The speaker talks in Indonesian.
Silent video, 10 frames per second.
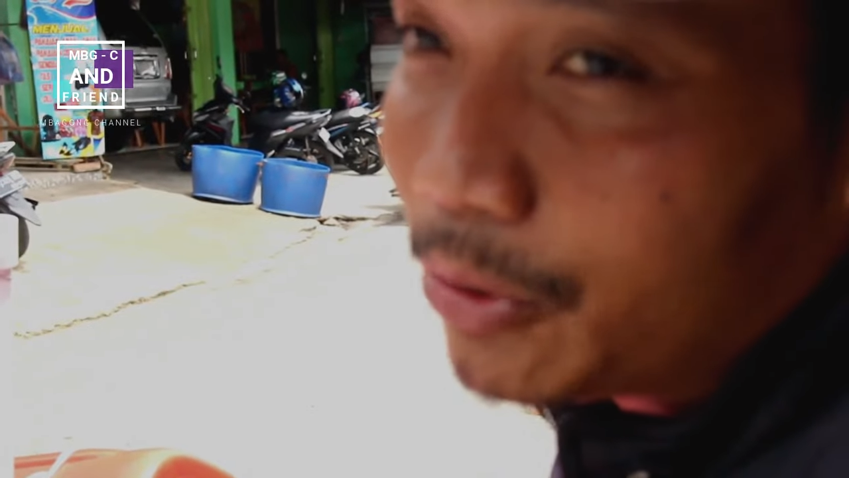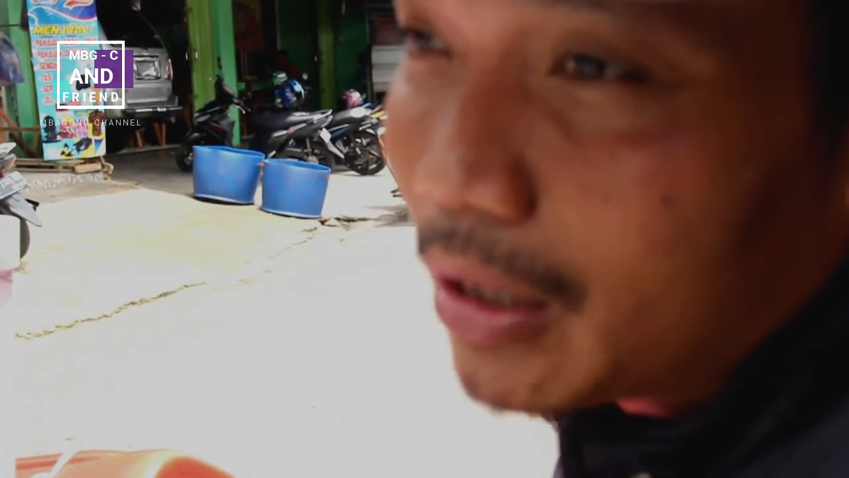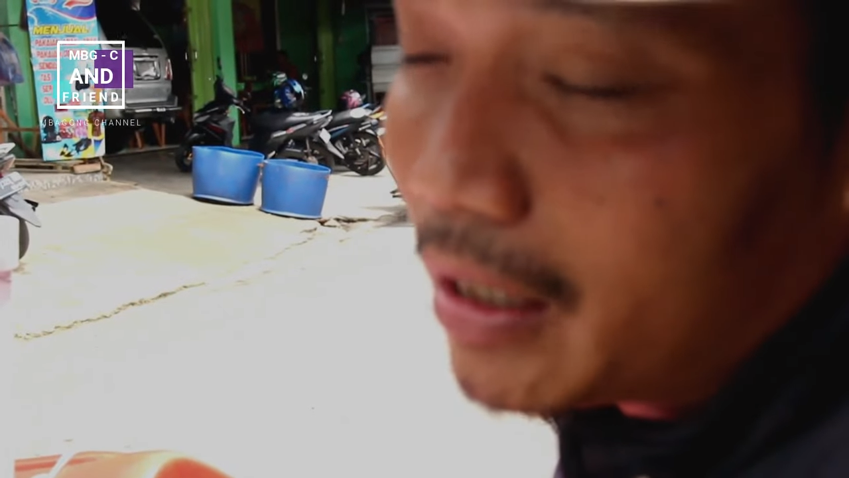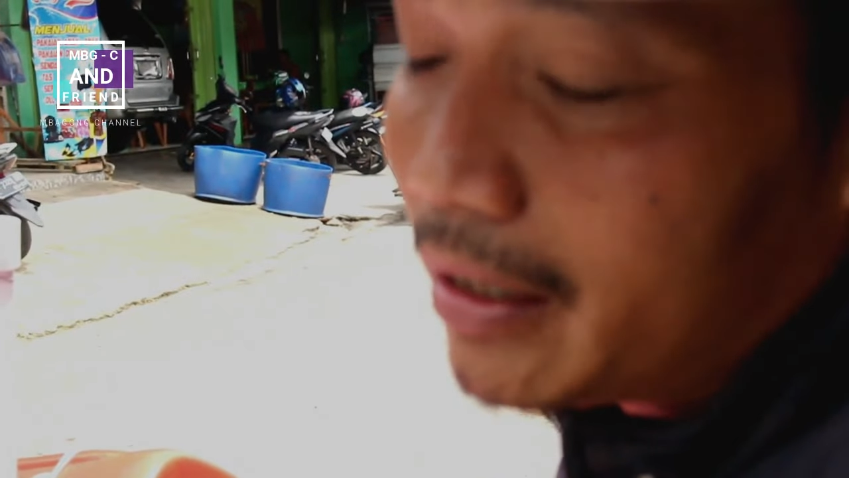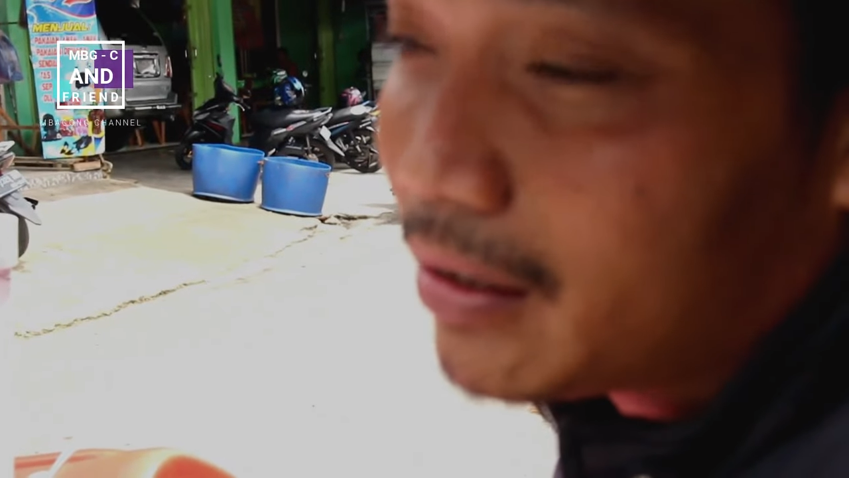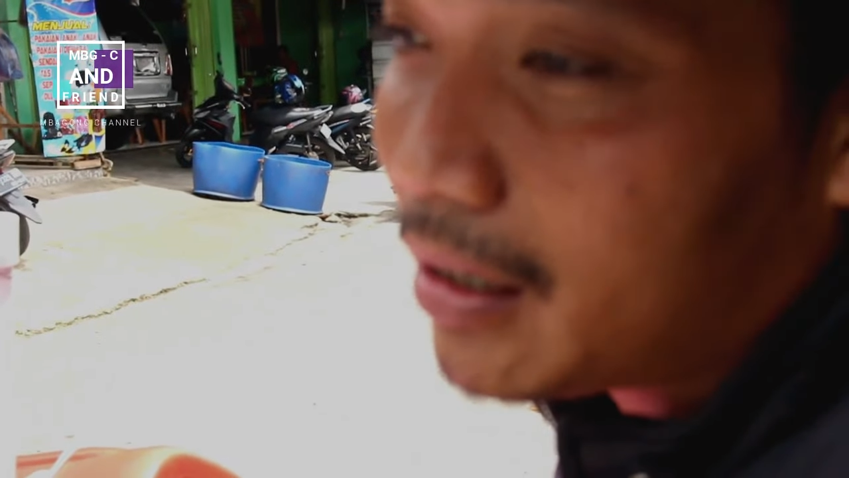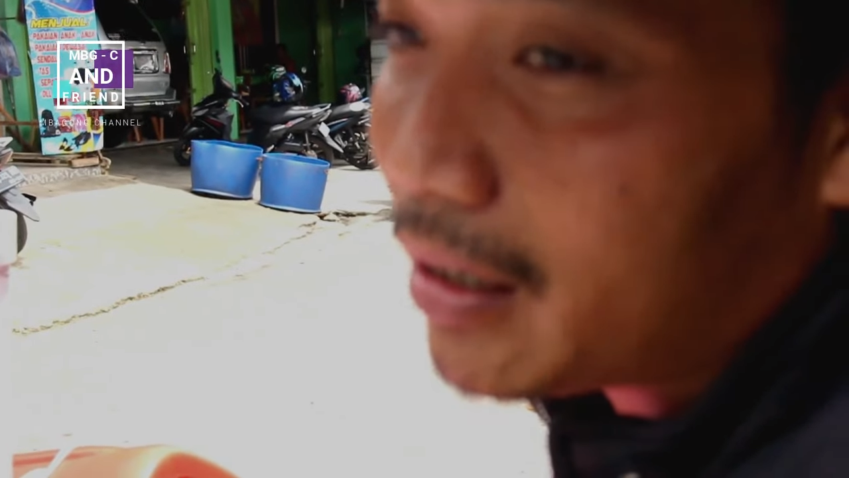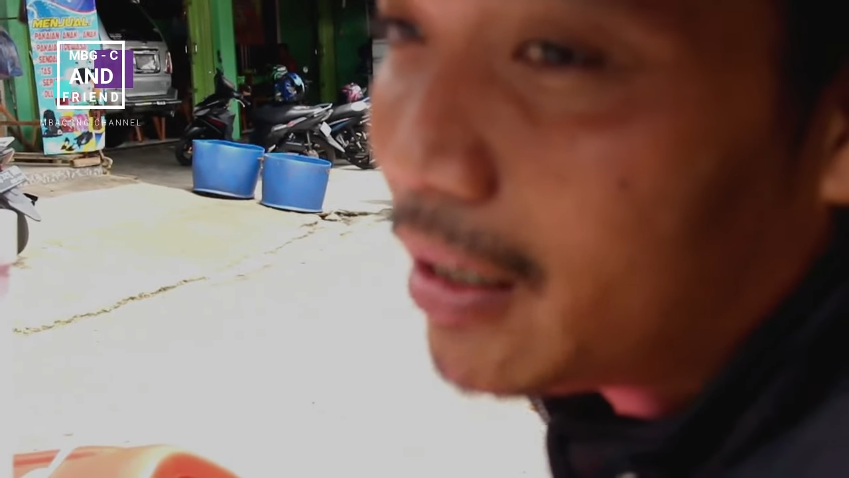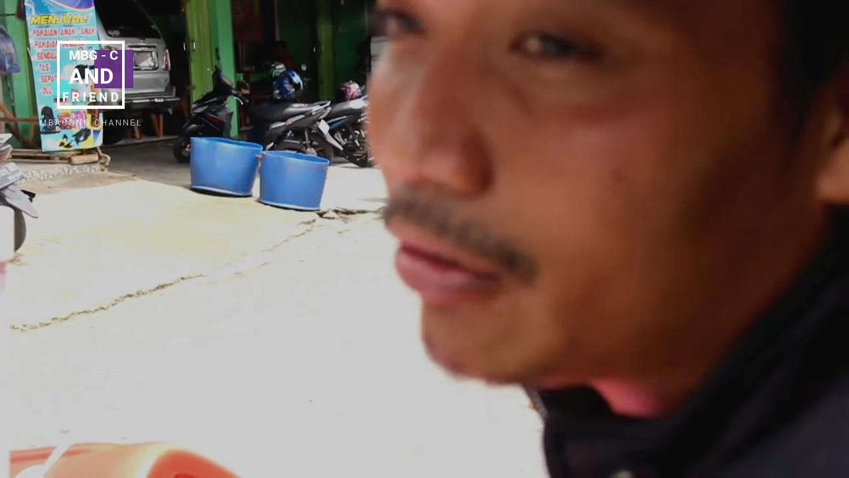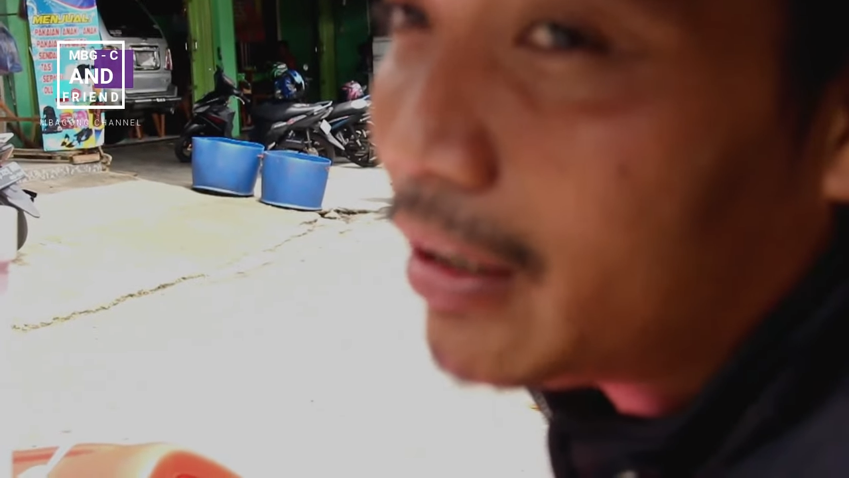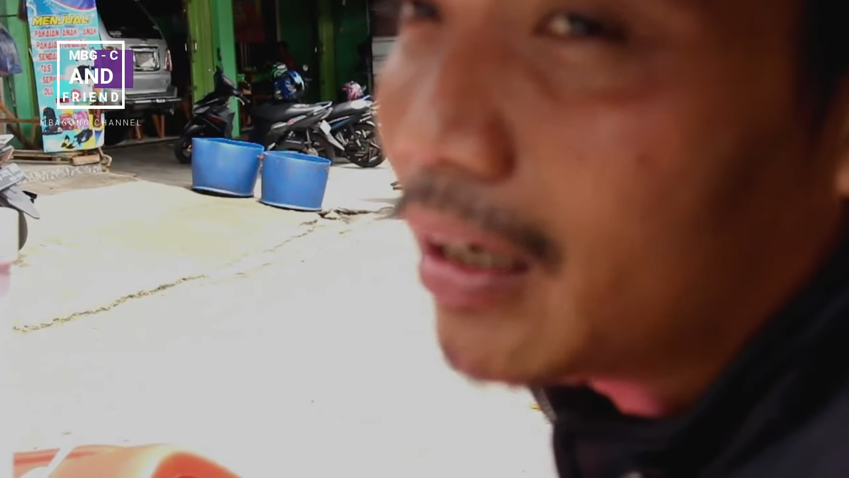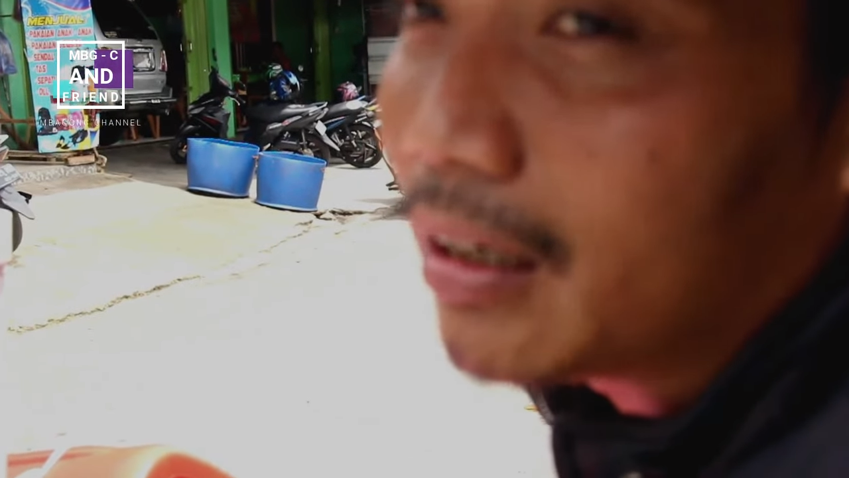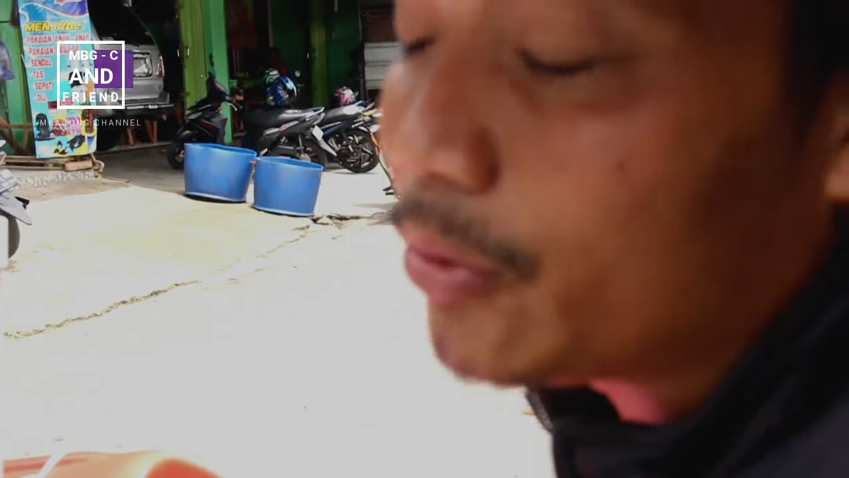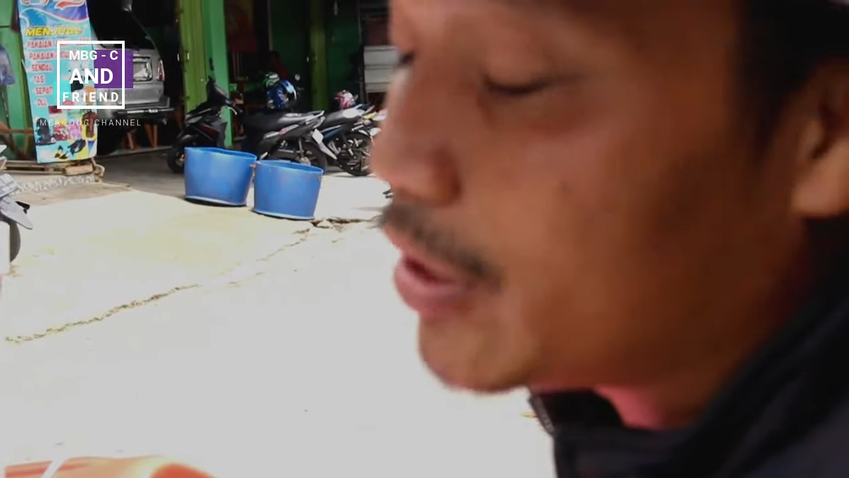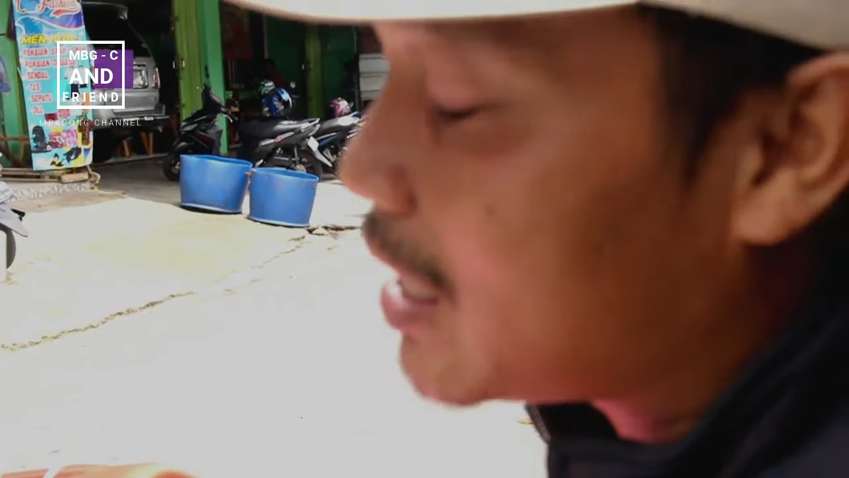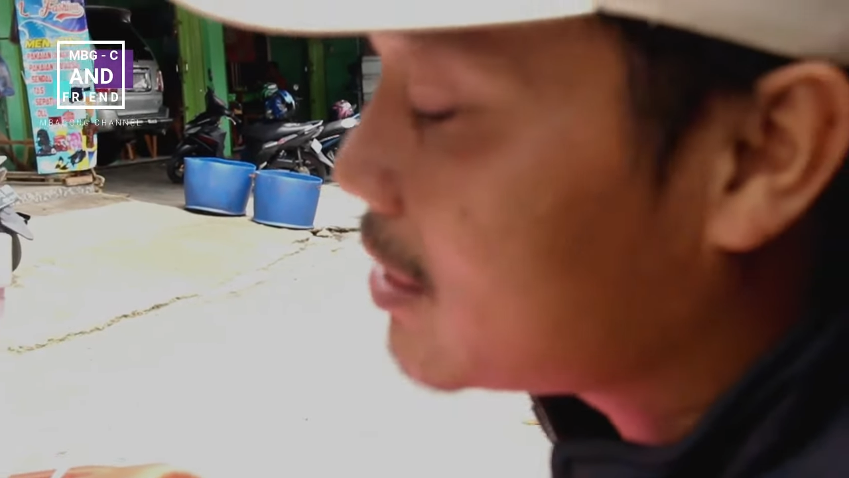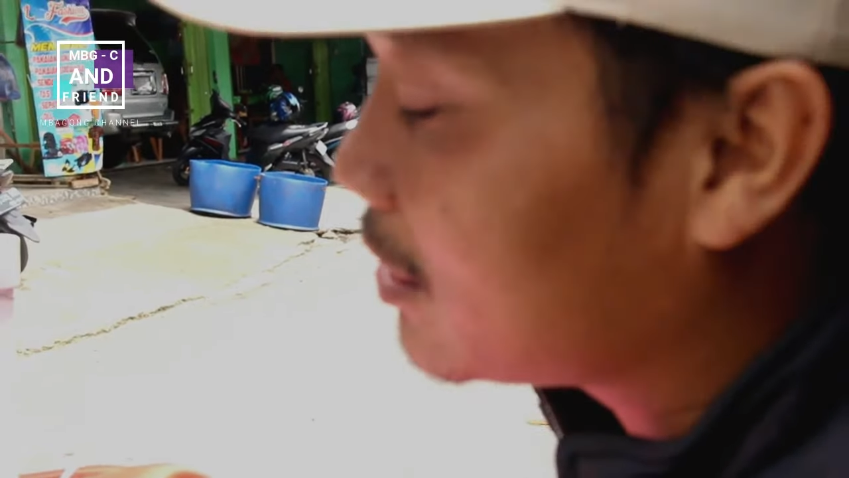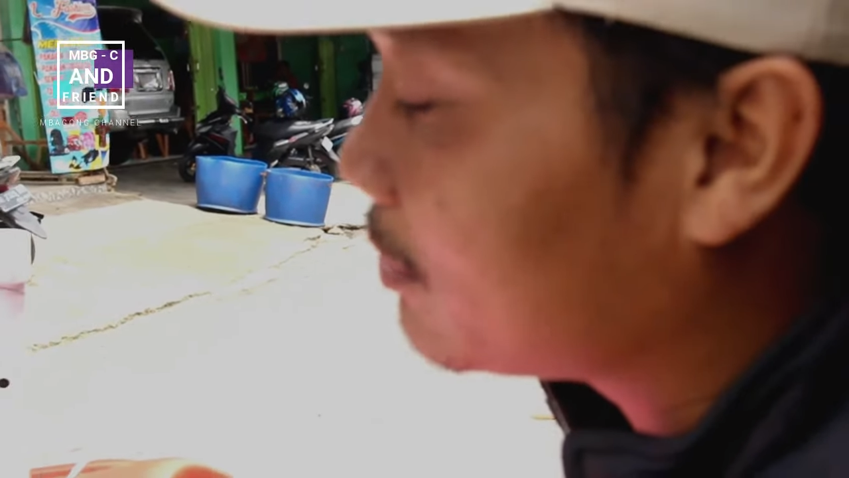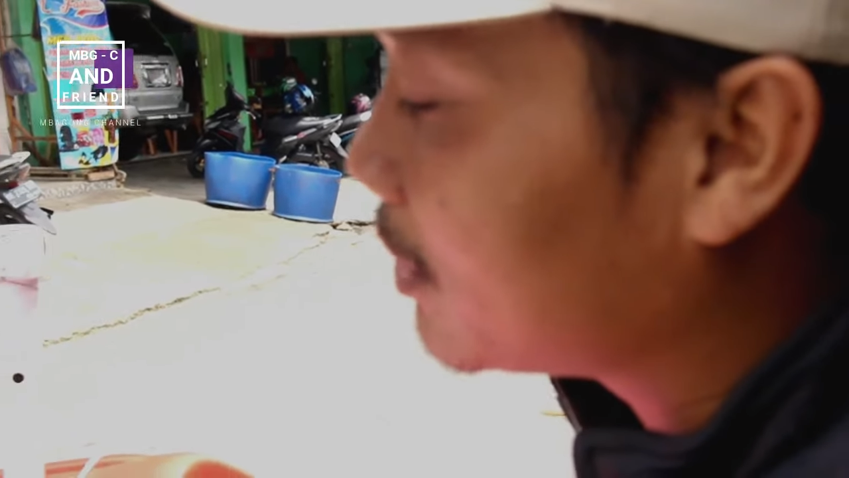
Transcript: jualan ini sekarang itu tinggal nerusin aja